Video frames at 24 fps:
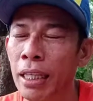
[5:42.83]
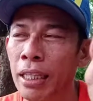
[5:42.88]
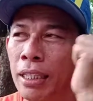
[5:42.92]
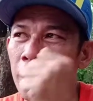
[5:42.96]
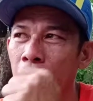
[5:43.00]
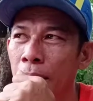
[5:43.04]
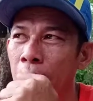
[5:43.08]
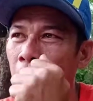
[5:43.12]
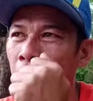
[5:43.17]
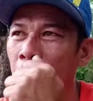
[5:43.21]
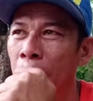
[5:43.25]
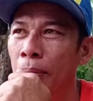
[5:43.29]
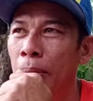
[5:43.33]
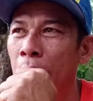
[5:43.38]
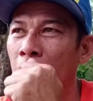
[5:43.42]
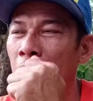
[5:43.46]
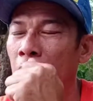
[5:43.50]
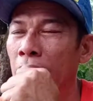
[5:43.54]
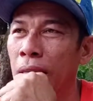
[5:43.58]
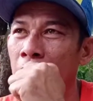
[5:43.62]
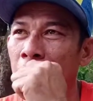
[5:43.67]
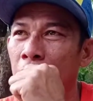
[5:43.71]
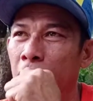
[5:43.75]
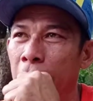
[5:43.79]
sa mga
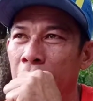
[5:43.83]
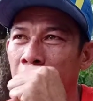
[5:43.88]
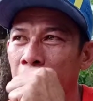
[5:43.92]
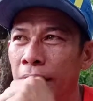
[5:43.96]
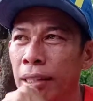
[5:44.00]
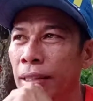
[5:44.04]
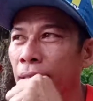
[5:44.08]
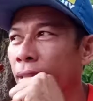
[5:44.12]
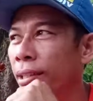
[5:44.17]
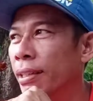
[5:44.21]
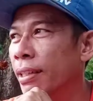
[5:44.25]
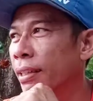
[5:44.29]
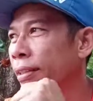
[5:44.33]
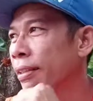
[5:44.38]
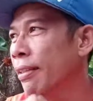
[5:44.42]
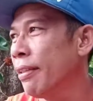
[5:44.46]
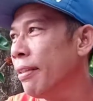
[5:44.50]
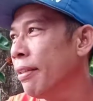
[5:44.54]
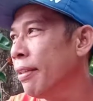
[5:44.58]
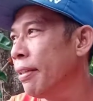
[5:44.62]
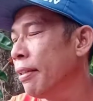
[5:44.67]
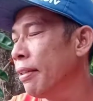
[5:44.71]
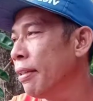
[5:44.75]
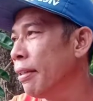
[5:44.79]
vlog natin
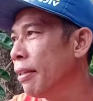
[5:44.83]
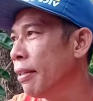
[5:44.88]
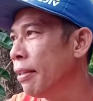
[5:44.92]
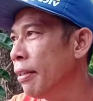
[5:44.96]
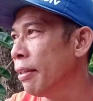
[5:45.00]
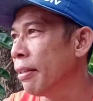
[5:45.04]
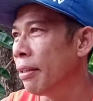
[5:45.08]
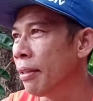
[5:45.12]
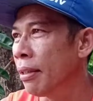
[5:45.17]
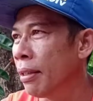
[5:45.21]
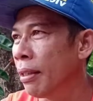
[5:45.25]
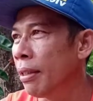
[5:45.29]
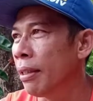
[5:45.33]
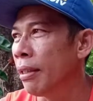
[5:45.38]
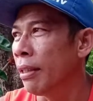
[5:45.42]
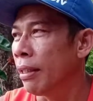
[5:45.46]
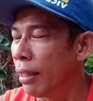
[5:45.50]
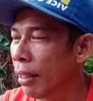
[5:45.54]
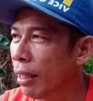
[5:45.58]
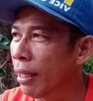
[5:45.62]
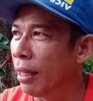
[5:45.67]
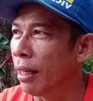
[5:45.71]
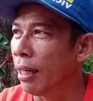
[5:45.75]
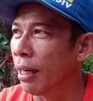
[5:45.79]

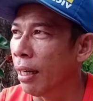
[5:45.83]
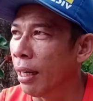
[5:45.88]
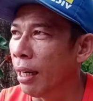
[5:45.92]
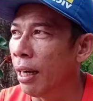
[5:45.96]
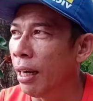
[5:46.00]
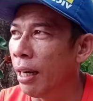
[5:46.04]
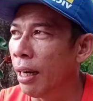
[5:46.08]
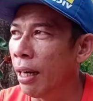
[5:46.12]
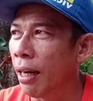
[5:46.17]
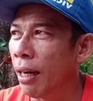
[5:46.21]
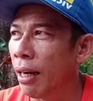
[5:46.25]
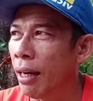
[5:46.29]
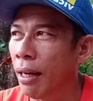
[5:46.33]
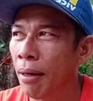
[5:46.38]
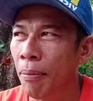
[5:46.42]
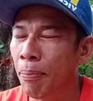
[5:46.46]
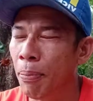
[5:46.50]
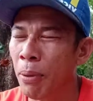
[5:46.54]
Uh,